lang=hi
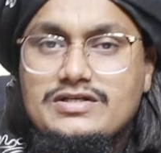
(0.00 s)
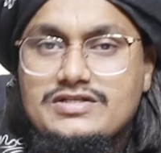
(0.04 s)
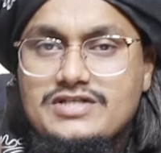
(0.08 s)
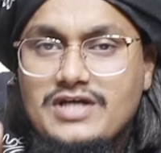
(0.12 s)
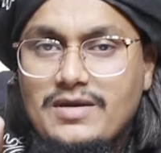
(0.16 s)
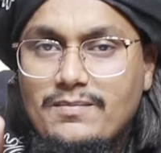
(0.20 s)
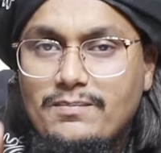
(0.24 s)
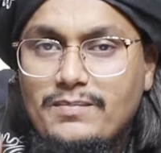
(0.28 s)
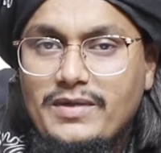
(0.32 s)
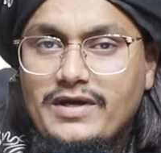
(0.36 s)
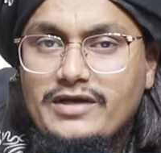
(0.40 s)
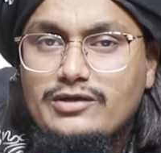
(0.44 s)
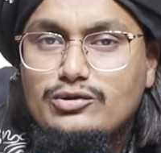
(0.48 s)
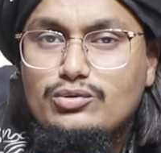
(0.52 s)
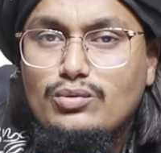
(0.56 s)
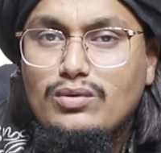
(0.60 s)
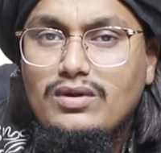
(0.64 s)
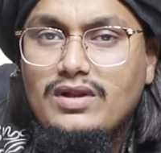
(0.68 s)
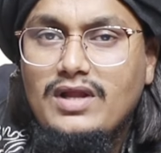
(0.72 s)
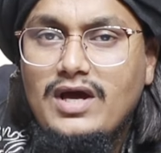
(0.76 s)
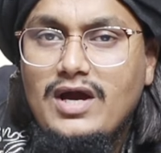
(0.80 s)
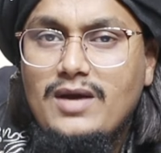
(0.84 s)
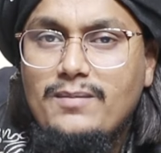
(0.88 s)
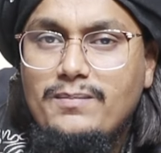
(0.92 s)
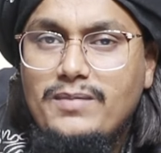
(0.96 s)
जब
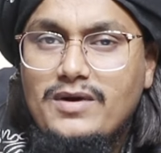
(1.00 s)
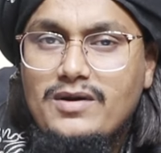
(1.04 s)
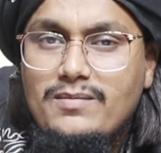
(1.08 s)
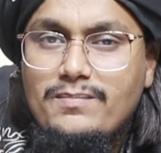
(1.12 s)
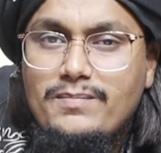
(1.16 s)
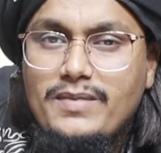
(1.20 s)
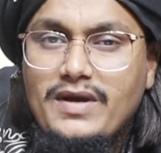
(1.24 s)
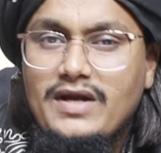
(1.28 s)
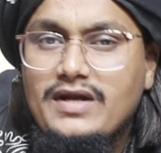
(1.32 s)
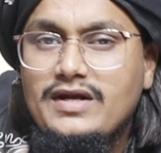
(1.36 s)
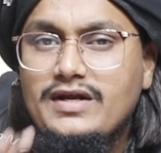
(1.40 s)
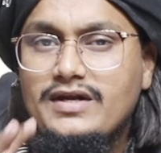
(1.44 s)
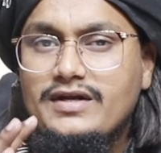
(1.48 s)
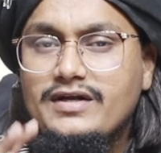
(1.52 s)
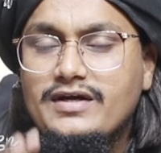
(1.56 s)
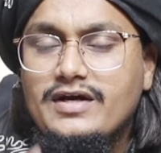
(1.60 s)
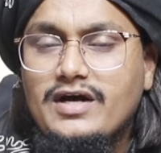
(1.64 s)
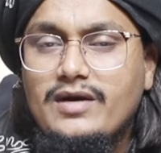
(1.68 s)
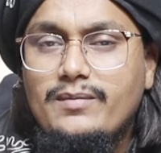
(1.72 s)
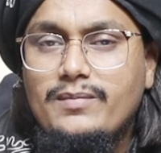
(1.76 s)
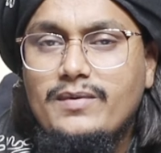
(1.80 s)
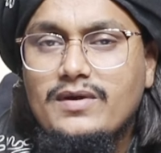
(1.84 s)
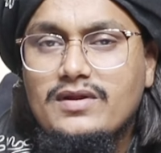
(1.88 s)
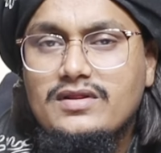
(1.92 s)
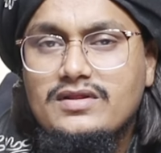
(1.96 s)
बैतुल्लाह पर पहली
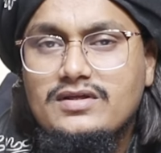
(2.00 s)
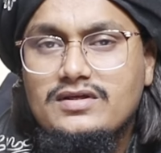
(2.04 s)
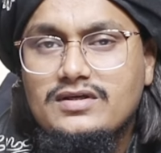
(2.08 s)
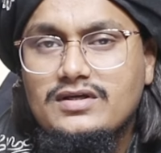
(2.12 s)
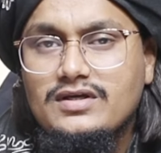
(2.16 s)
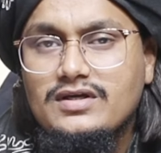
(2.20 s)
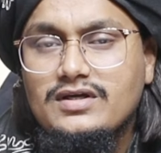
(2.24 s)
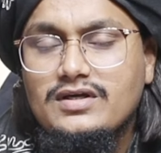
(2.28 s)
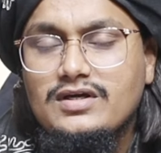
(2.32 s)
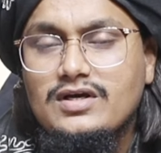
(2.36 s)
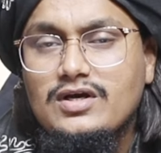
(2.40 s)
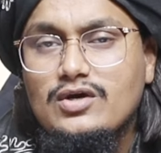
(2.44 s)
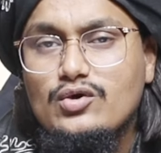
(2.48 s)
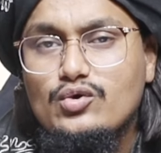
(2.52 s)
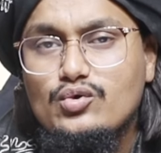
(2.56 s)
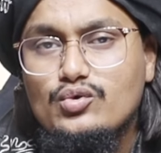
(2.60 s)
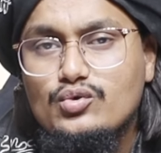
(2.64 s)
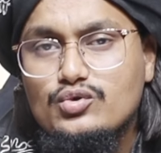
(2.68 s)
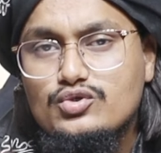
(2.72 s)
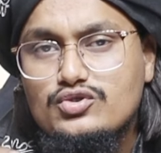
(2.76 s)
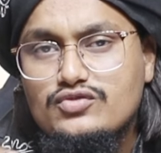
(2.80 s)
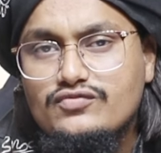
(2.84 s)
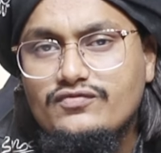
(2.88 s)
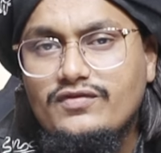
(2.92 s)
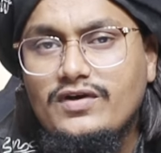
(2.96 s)
निगाह पड़ती है
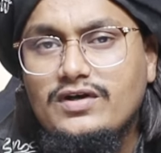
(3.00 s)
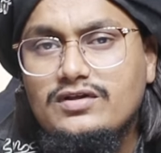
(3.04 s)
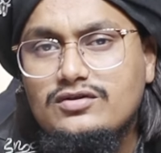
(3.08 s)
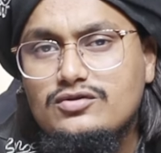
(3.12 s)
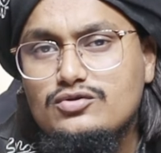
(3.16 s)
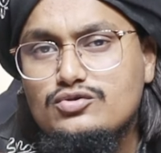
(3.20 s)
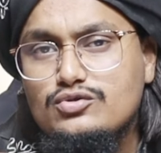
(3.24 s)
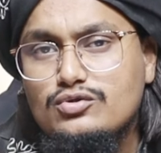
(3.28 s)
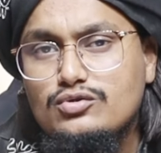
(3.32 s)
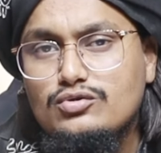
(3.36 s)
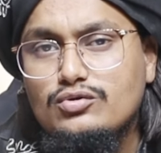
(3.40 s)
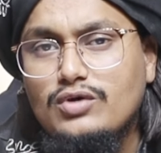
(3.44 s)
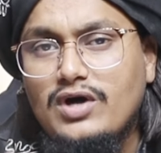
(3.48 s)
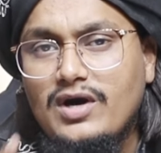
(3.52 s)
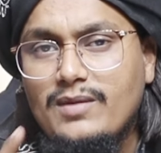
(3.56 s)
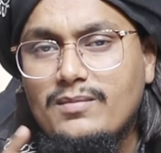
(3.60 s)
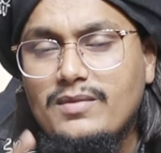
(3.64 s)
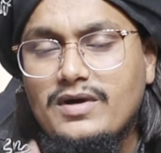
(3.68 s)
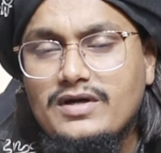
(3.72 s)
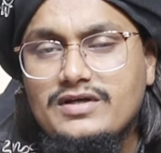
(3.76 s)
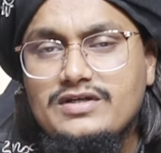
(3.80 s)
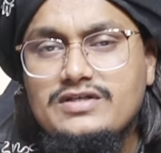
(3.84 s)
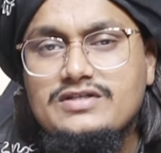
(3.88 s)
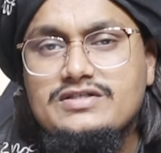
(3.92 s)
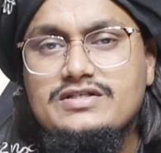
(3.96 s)
उस वक्त जो दुआ
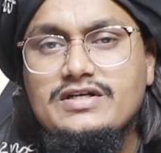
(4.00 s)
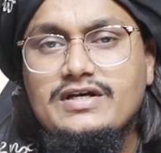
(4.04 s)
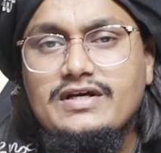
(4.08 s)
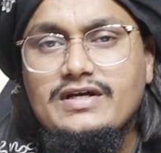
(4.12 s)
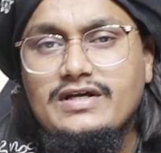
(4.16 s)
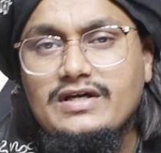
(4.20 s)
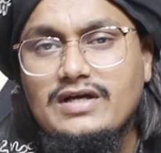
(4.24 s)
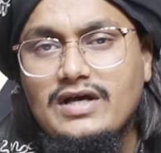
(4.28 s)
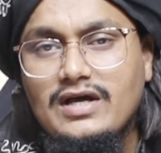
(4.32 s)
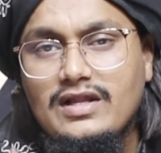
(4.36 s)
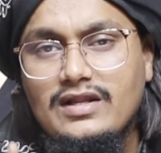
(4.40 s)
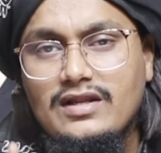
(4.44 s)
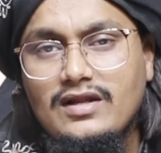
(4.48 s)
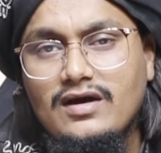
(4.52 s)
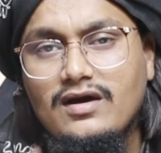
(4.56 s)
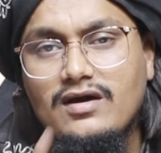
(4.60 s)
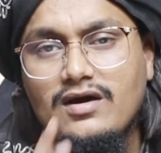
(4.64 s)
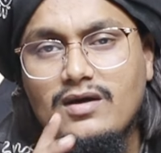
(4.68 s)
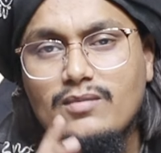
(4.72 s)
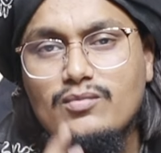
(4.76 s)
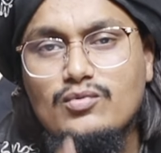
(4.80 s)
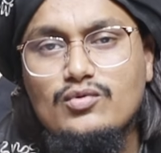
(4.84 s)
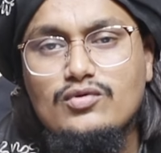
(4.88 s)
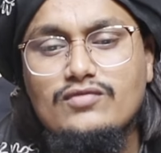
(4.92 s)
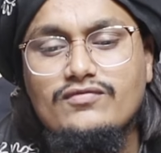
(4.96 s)
मांगी जाए अल्लाह
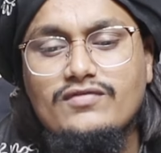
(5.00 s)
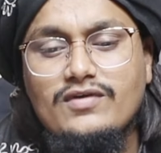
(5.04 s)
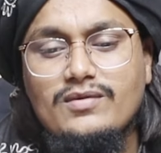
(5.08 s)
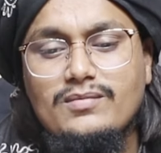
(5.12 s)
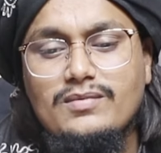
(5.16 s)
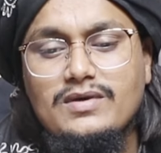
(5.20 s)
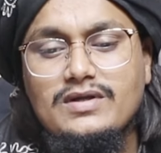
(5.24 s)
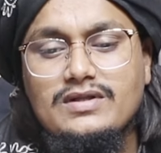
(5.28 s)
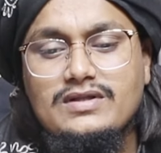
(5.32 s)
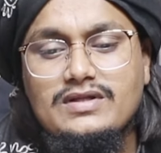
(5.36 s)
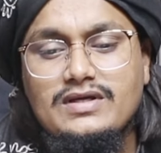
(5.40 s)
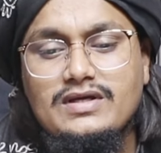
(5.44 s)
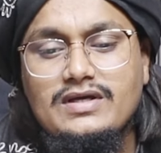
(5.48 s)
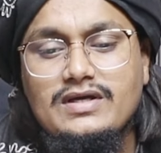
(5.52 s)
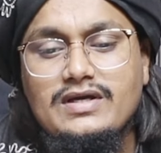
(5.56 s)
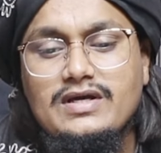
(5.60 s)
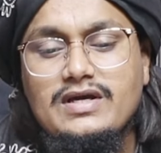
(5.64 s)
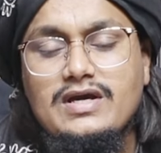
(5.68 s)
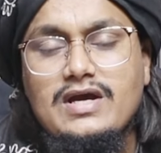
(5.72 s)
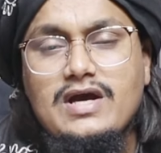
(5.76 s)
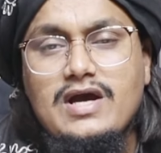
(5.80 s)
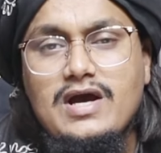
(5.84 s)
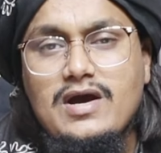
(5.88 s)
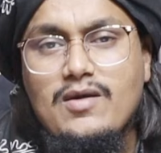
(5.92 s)
कबूल फरमाता है